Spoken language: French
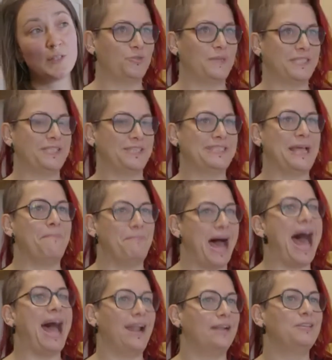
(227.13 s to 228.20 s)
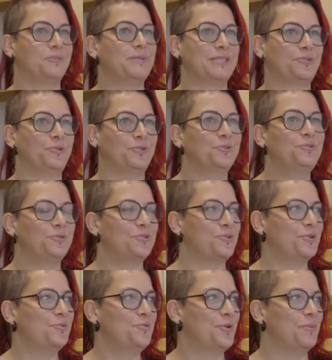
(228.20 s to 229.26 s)
pense que ça parle, je pense qu'on a tous le
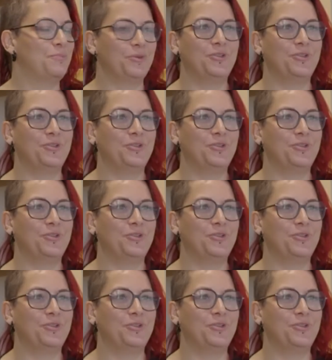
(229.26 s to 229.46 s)
goût un peu